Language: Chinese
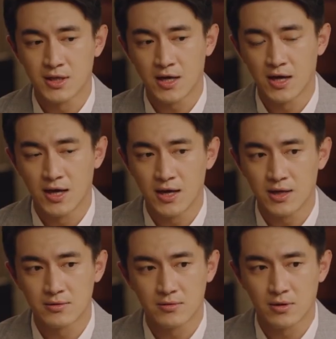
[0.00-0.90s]
在看
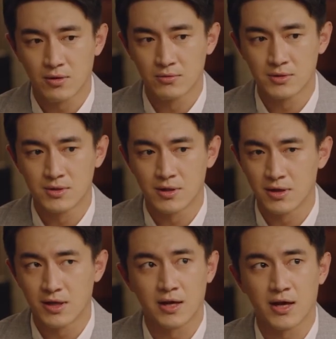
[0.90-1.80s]
来，投资能
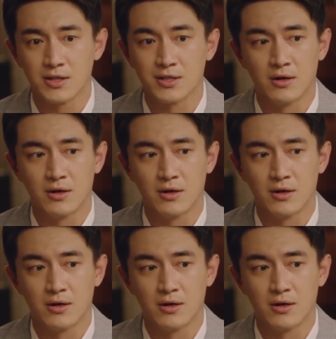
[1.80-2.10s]
力也还行，